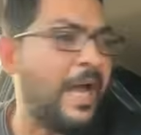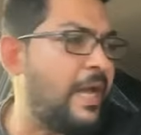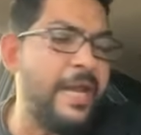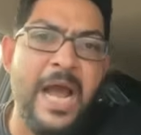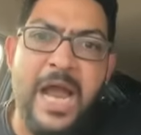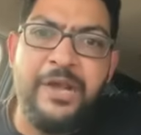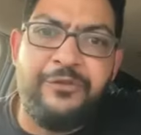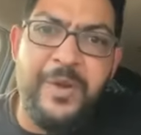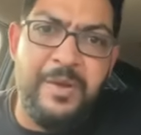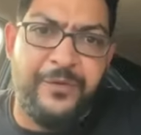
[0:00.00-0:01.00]
تخلي
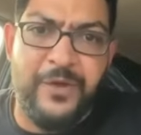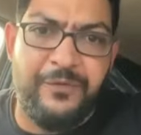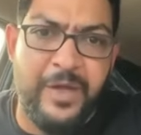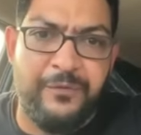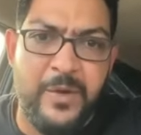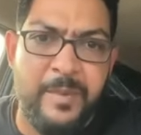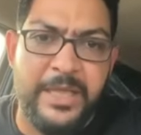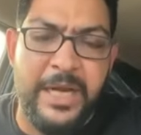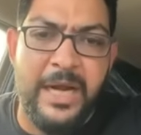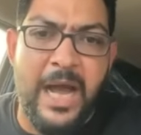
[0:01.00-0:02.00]
قاعد في في في في
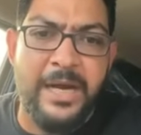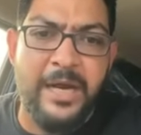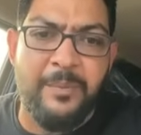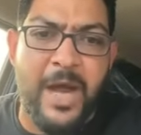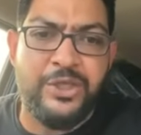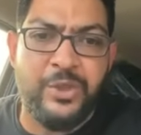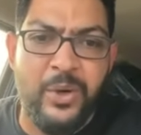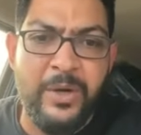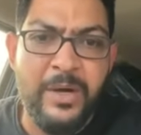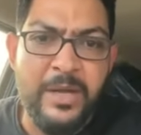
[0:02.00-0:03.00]
مدني الآن أربع
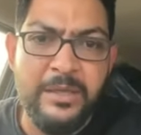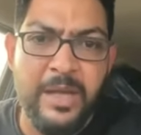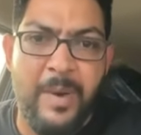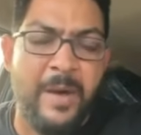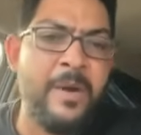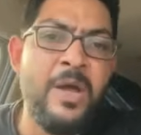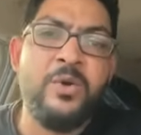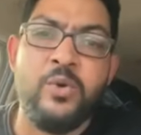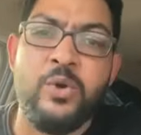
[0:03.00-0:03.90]
شهور تمام